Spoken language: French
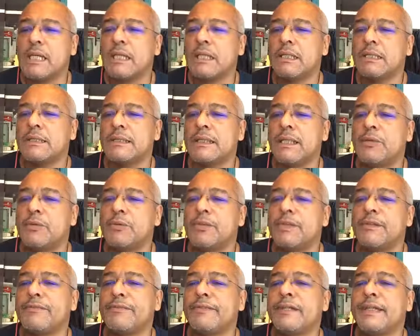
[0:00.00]
Salut
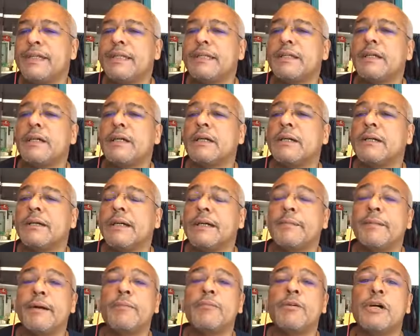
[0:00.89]
Wilfried. Euh, eh
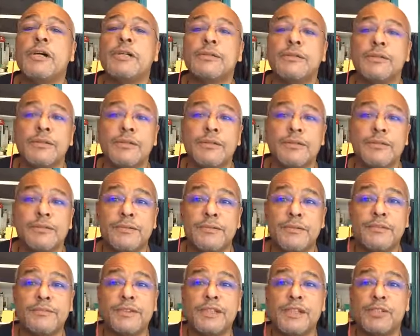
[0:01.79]
ben moi,
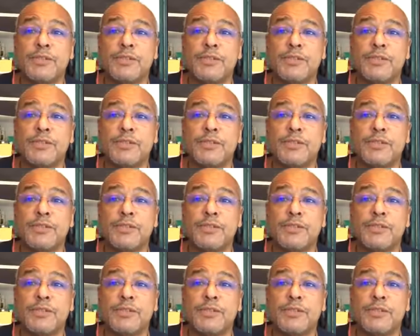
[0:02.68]
Wilfried,